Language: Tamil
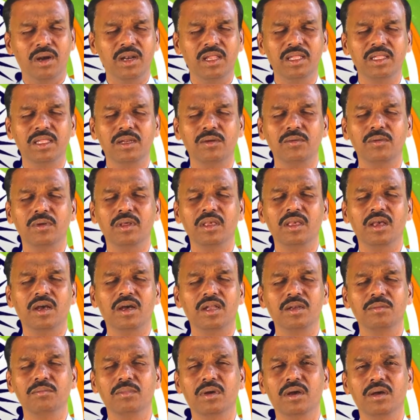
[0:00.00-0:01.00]
மனிதனுடைய
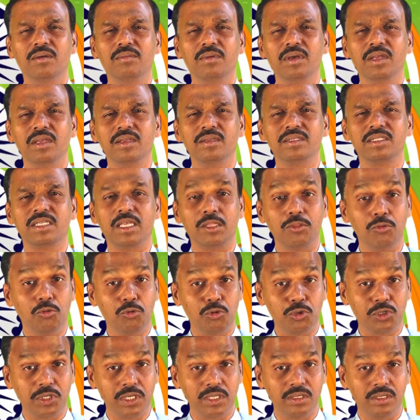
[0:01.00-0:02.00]
ஆன்மாவை
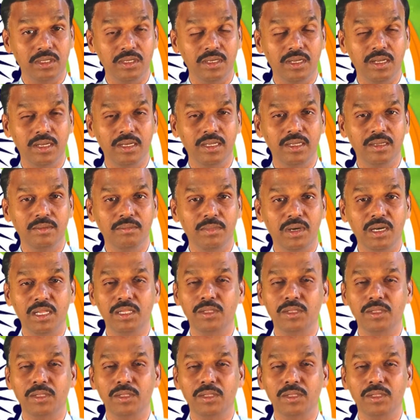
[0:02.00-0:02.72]
சந்தோஷத்தினாலே